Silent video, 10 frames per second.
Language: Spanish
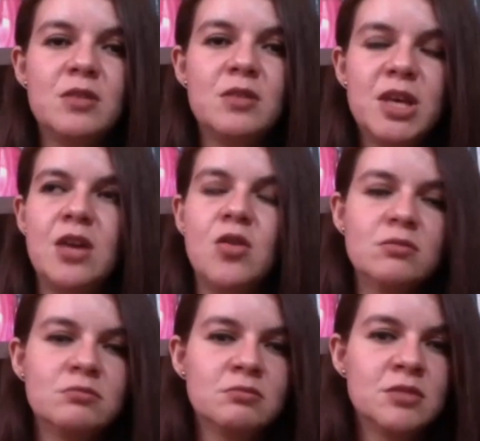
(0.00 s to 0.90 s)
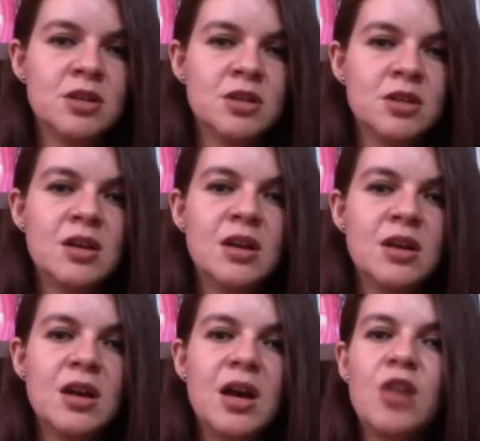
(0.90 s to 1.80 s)
México,
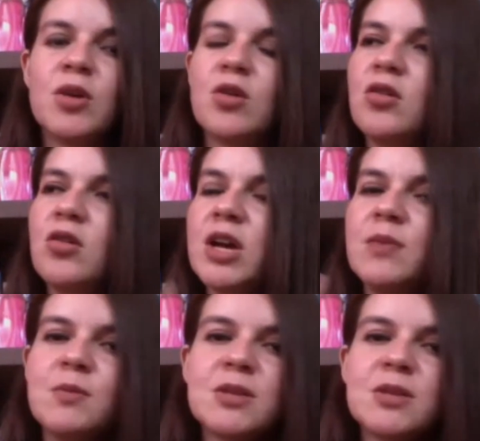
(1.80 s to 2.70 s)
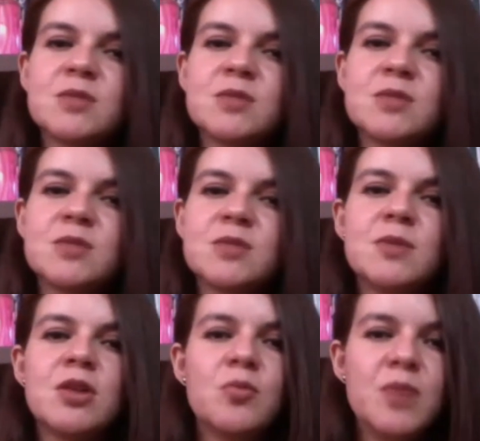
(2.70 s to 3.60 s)
a lo mejor lo que a mí más me
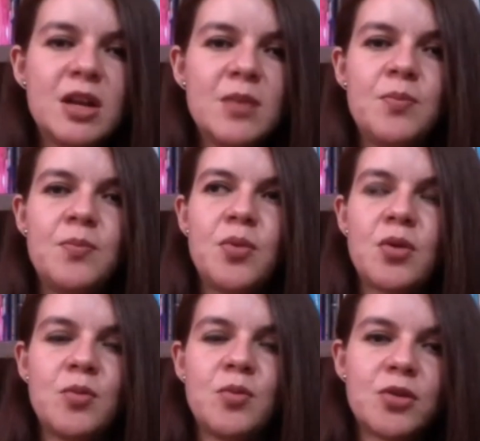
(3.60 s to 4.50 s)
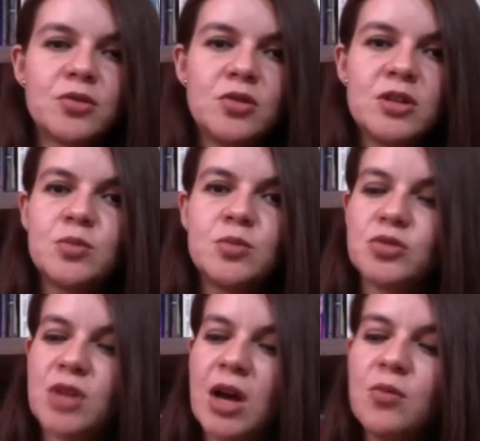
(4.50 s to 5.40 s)
conviene por lo pronto es
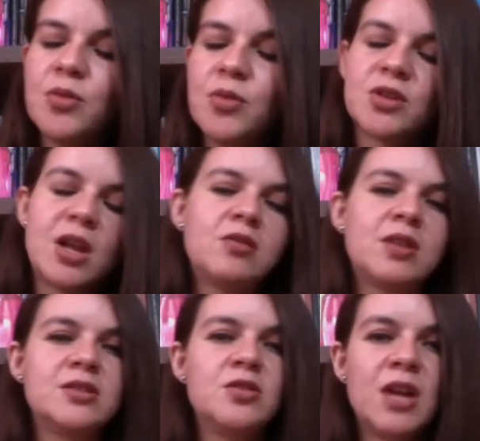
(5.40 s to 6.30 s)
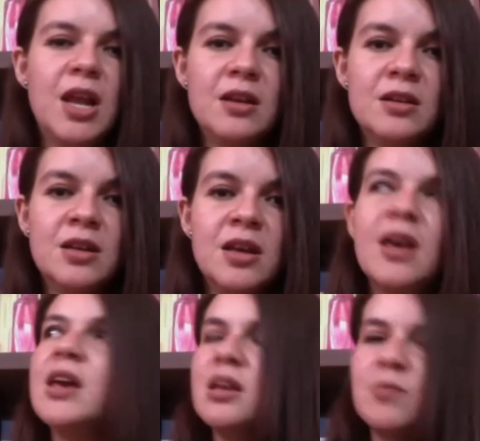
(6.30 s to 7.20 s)
buscar un posgrado nacional e
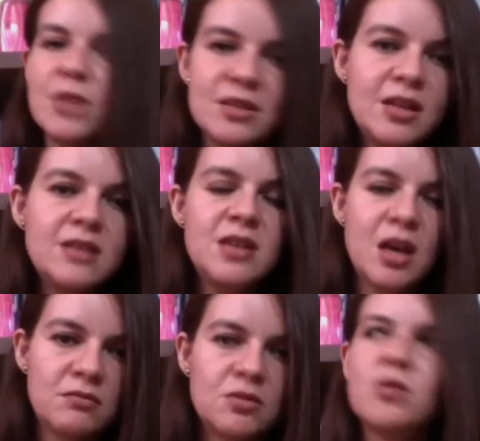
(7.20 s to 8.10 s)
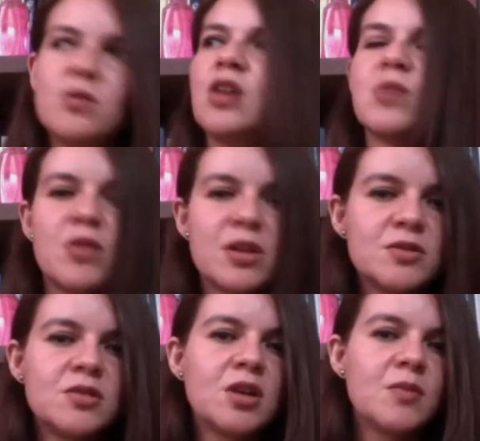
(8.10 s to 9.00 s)
irme de estancia, ¿no? A lo mejor eso es lo que
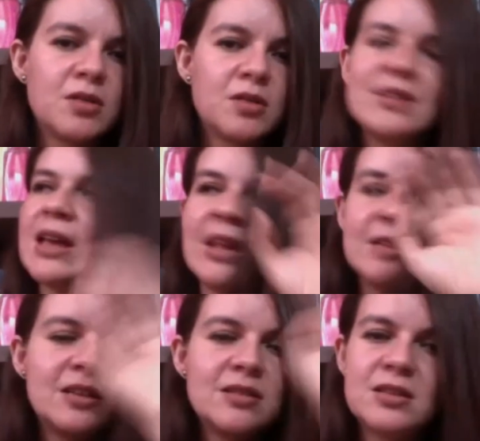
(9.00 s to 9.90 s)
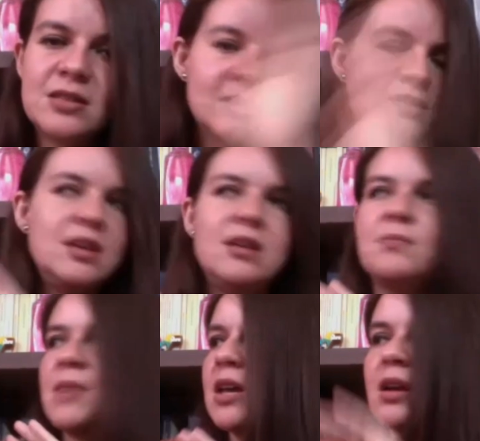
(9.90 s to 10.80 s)
me... La estancia sí es así, me
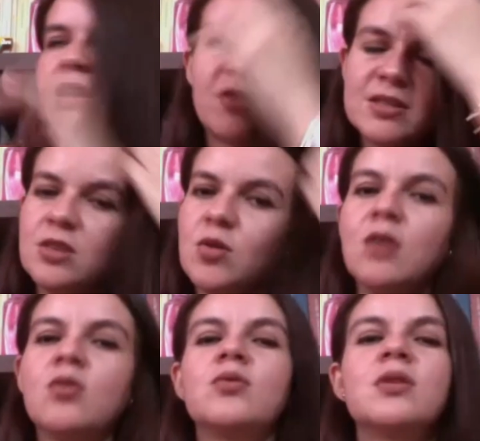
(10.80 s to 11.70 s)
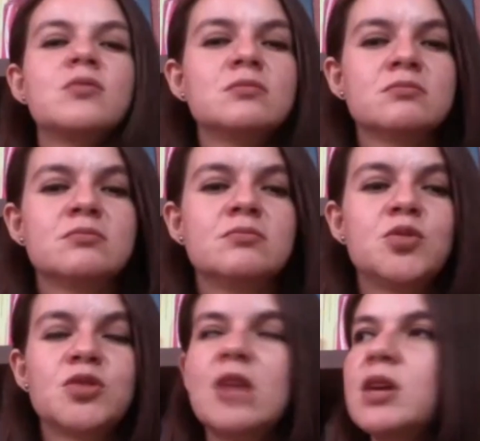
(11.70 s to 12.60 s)
queda claro que si yo hago un, un
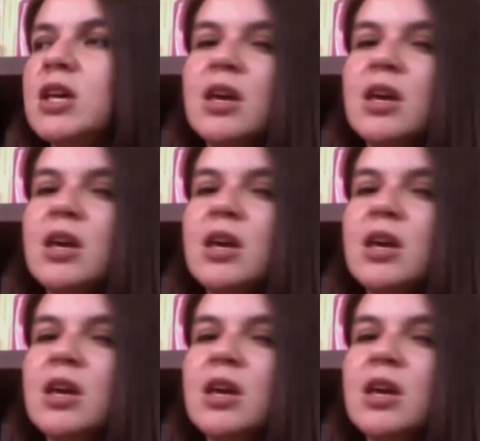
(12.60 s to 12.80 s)
posgrado aquí,